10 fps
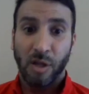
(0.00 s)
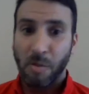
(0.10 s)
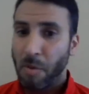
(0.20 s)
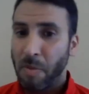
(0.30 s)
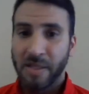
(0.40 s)
el
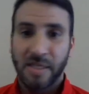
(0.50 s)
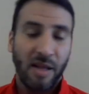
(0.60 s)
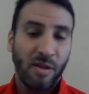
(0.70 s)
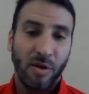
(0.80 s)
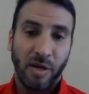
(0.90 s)
tiempo
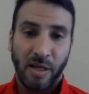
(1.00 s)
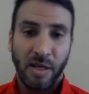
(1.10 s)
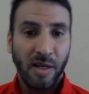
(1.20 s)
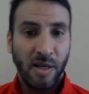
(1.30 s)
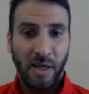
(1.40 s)
pensando
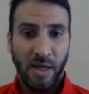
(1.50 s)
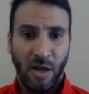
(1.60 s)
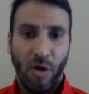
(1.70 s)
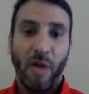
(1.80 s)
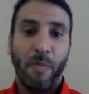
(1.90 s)
en,
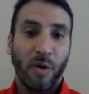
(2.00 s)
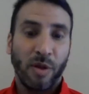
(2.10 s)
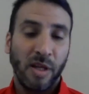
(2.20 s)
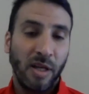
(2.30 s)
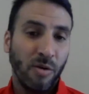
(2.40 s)
lo
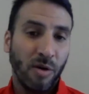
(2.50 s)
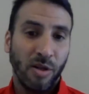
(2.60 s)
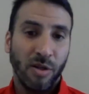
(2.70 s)
deportivo.